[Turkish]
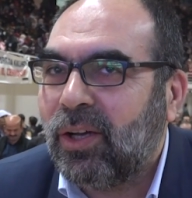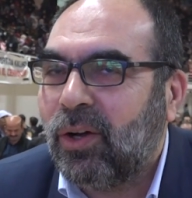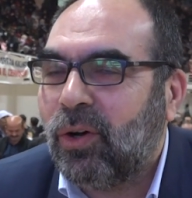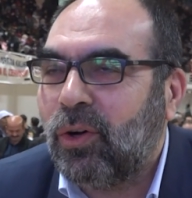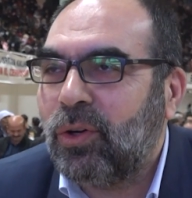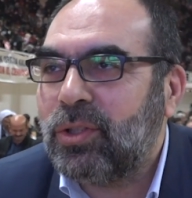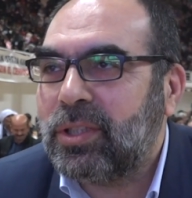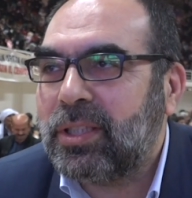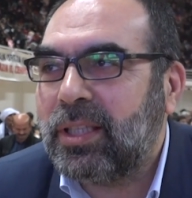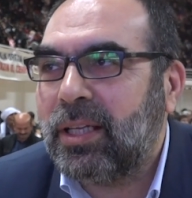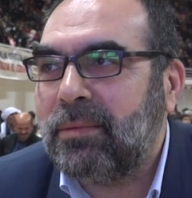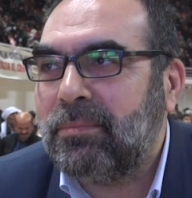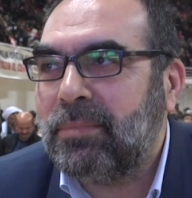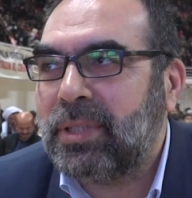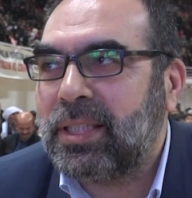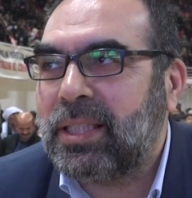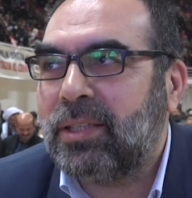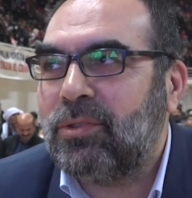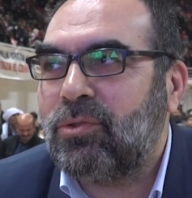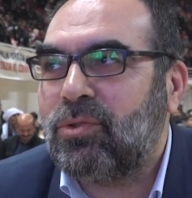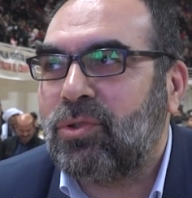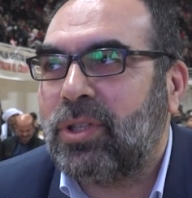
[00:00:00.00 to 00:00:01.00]
O yüzden
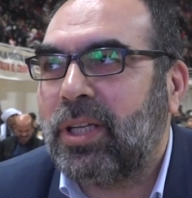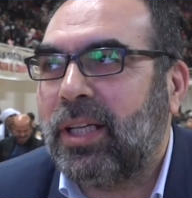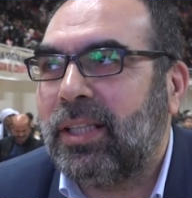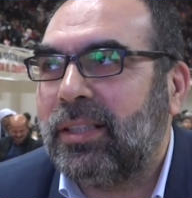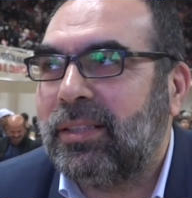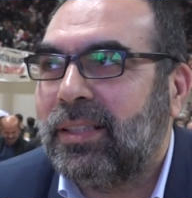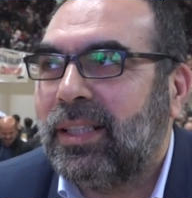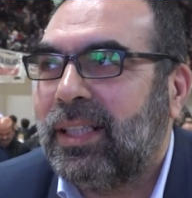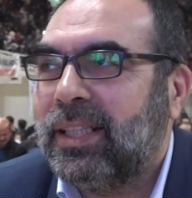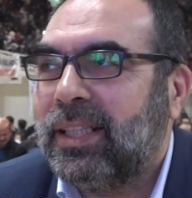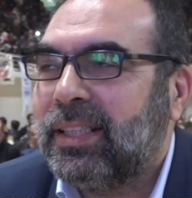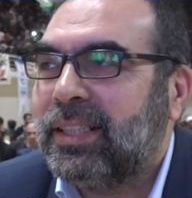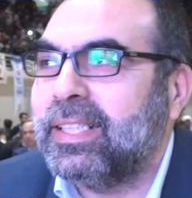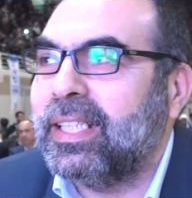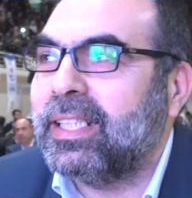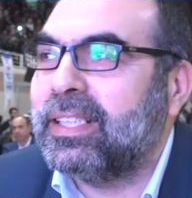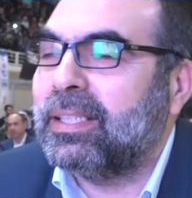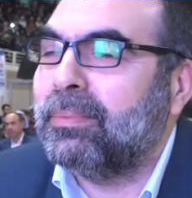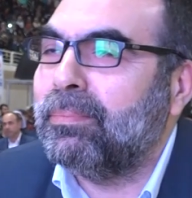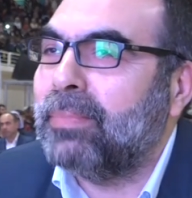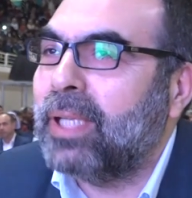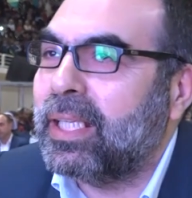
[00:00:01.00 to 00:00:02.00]
bize düşen
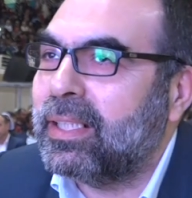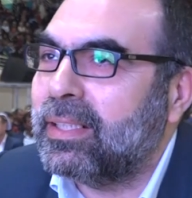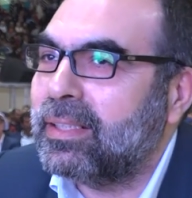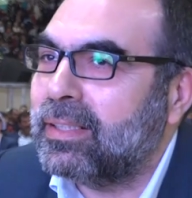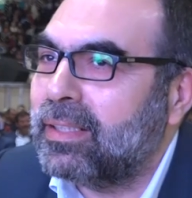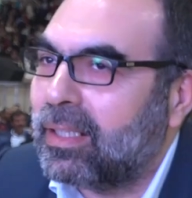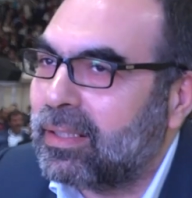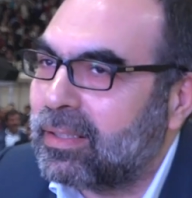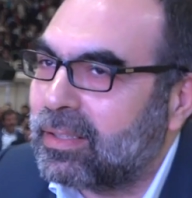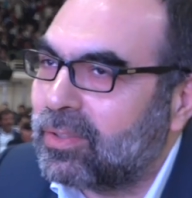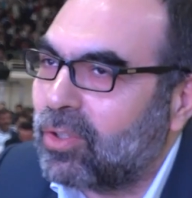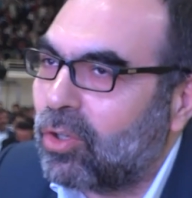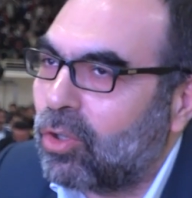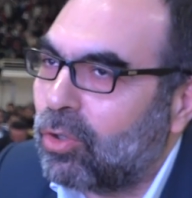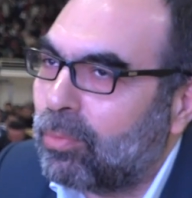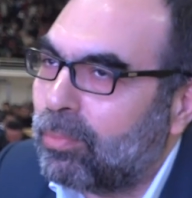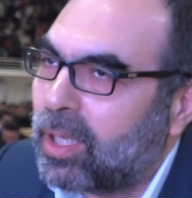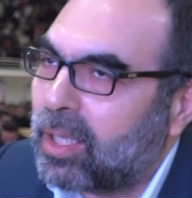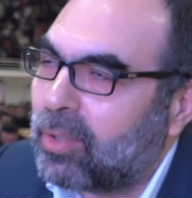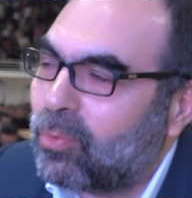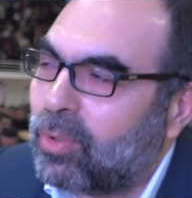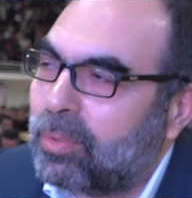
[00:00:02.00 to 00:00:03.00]
yetimlerin yanında
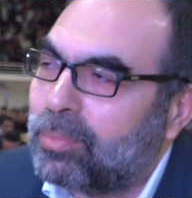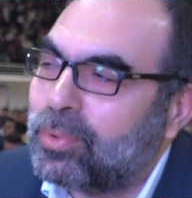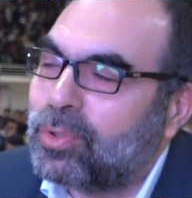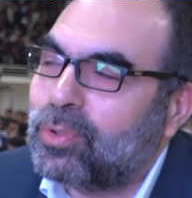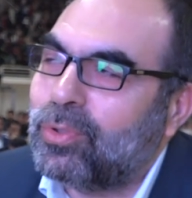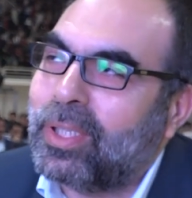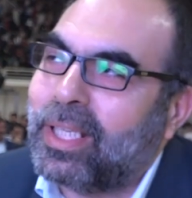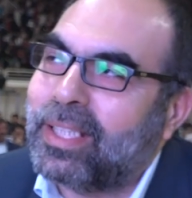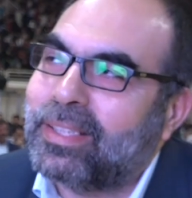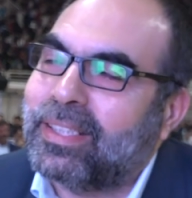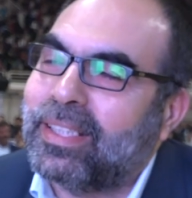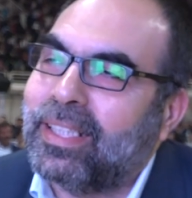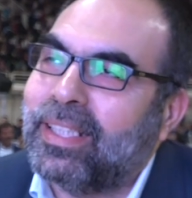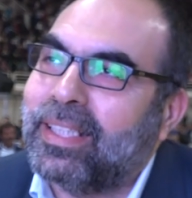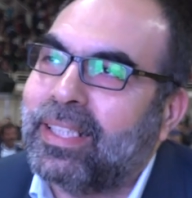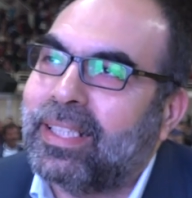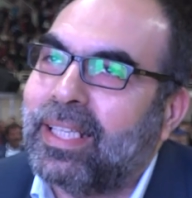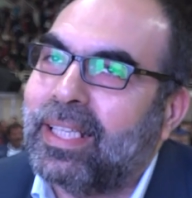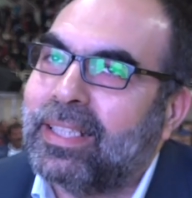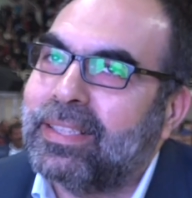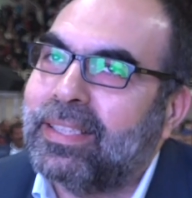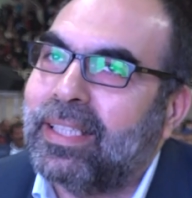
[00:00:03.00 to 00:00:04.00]
olmak ve bu tür
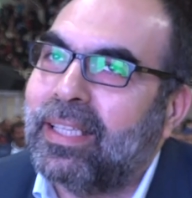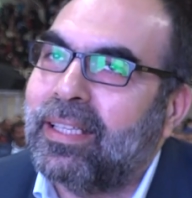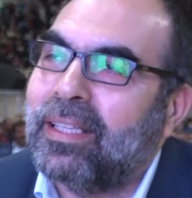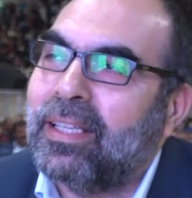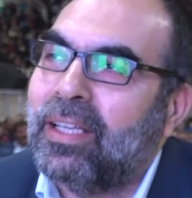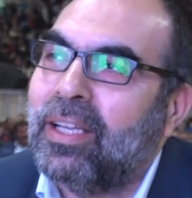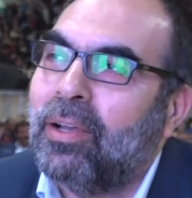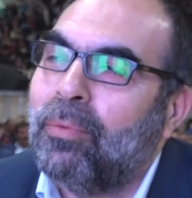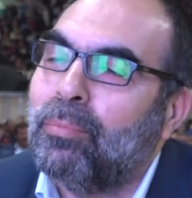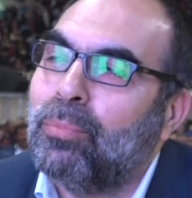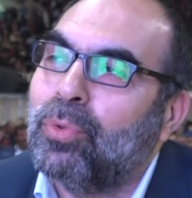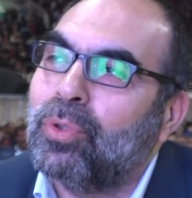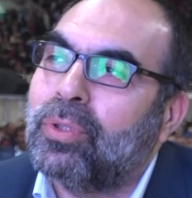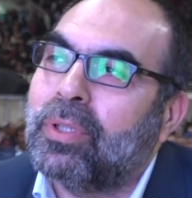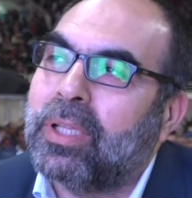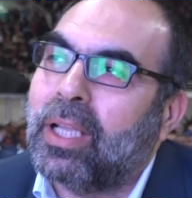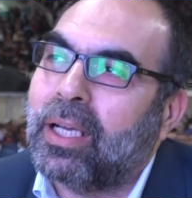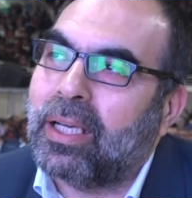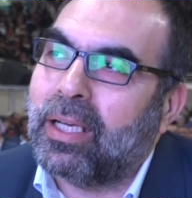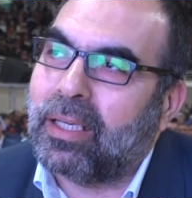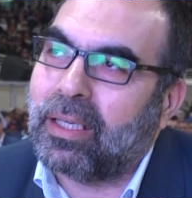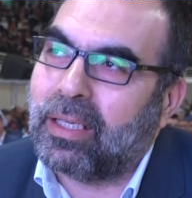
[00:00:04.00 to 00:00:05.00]
etkinliklerde
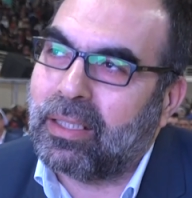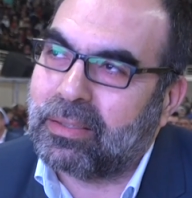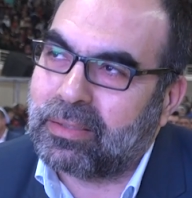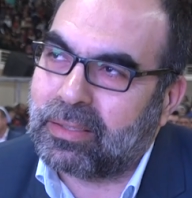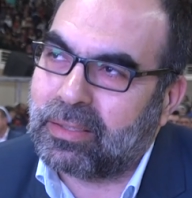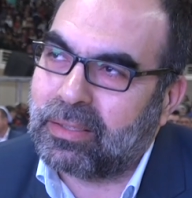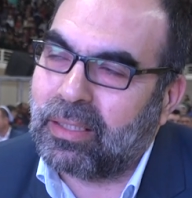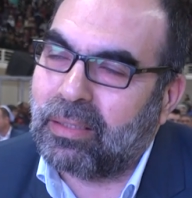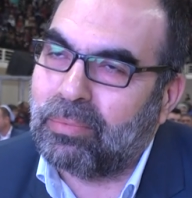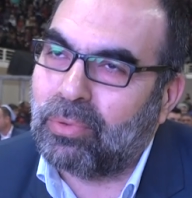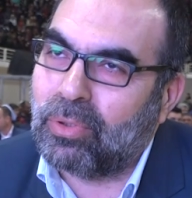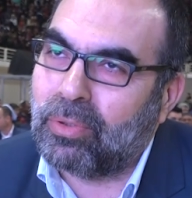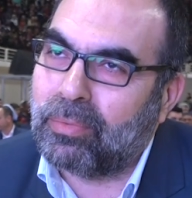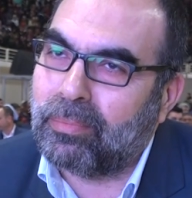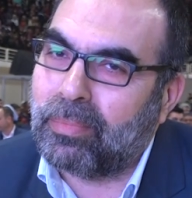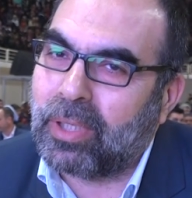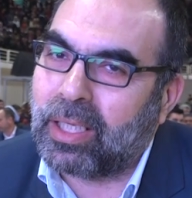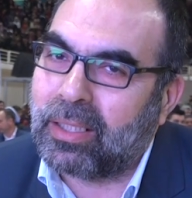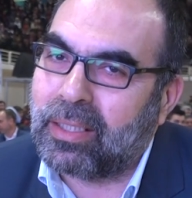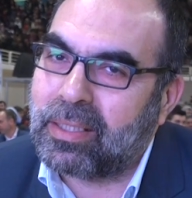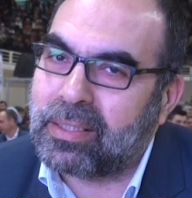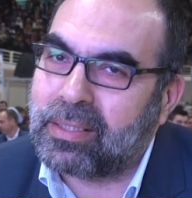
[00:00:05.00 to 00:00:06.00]
mutlaka katkıda
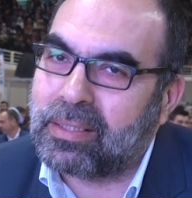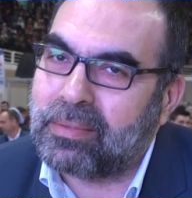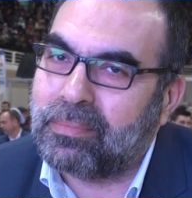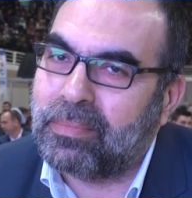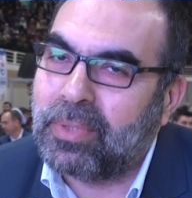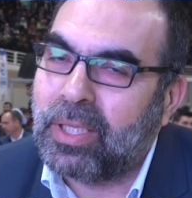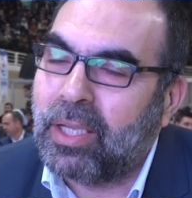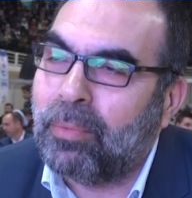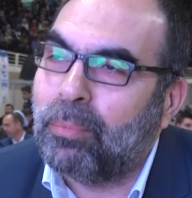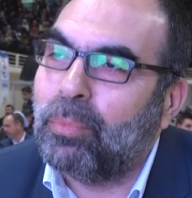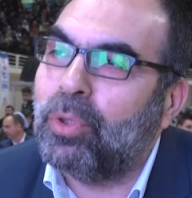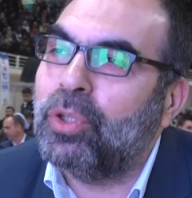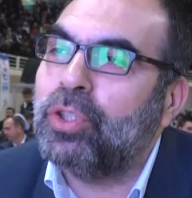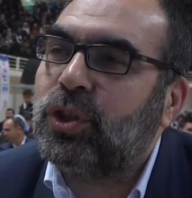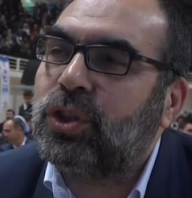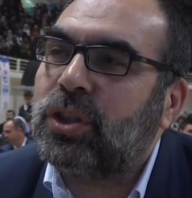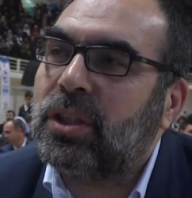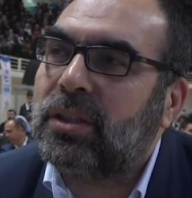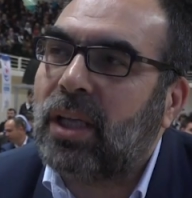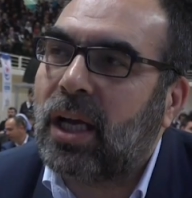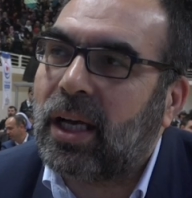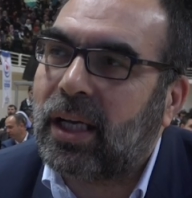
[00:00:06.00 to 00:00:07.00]
bulunmak lazım. Bu
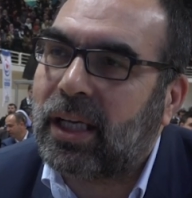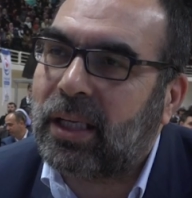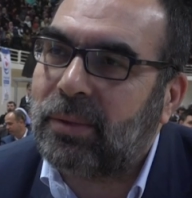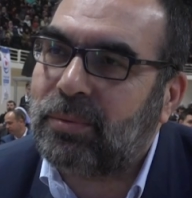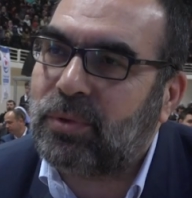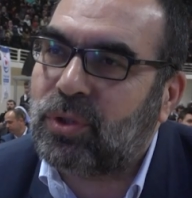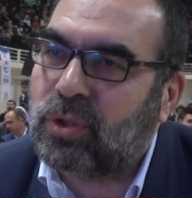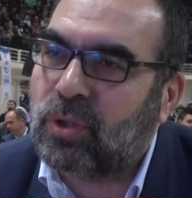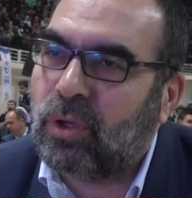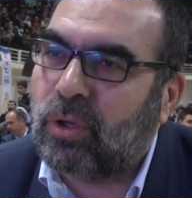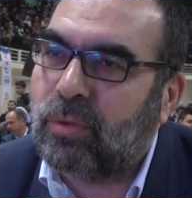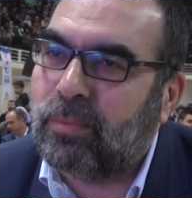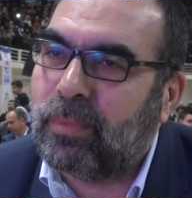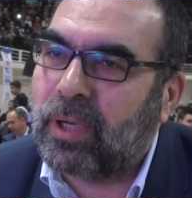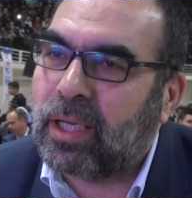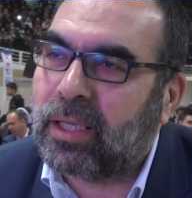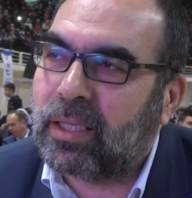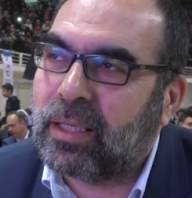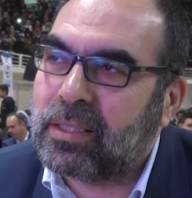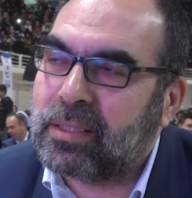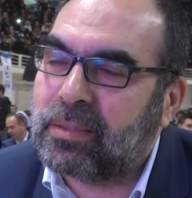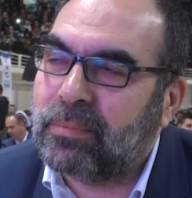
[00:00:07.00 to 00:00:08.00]
işin takipçisi
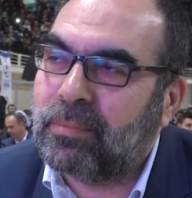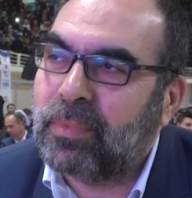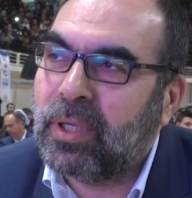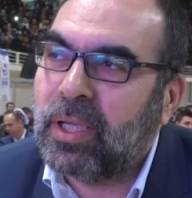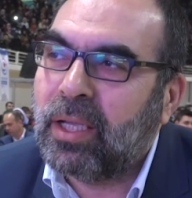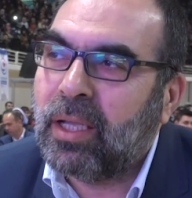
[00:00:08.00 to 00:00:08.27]
olmak lazım.